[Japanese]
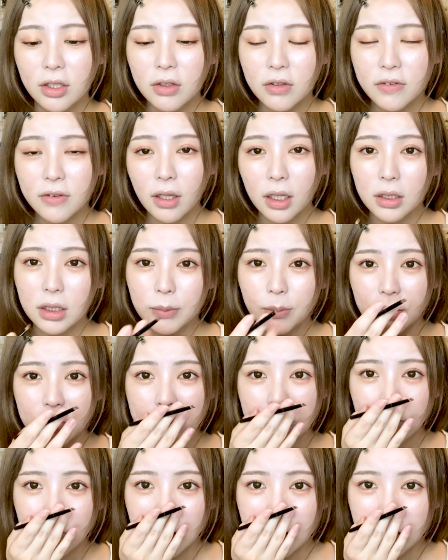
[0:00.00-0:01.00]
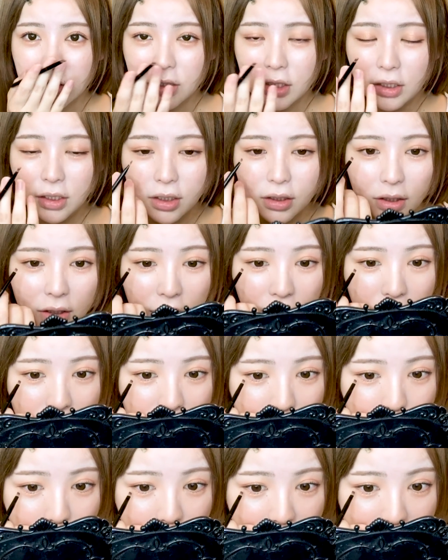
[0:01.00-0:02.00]
局さ、気持ちの確認なんて
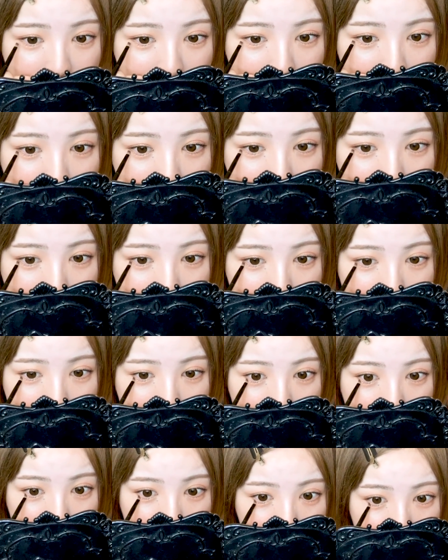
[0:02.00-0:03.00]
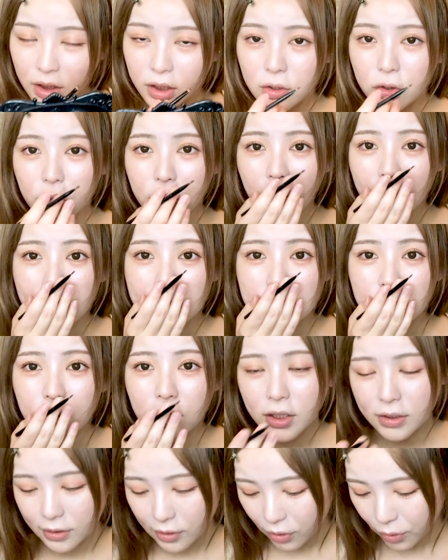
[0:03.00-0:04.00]
何にもしてないからさ、結局私
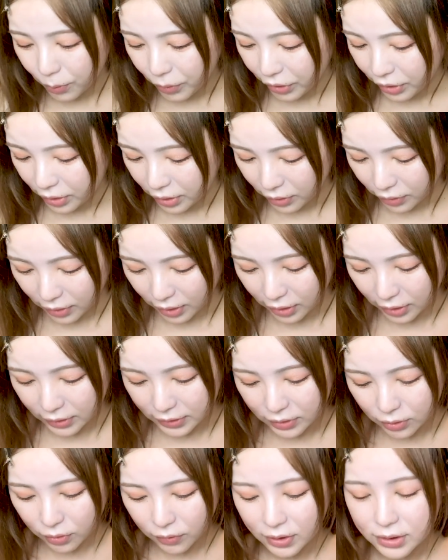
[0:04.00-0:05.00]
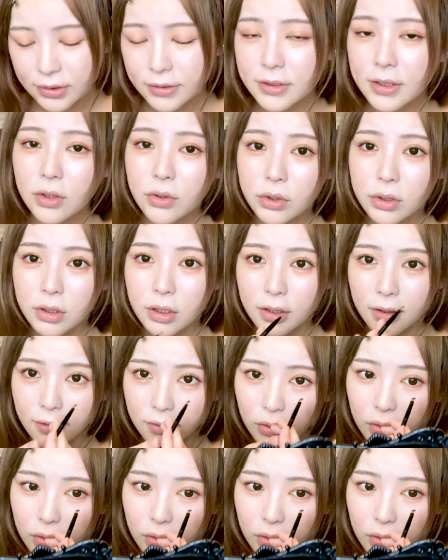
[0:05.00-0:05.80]
の片思いっていう話で終わっちゃうんだけ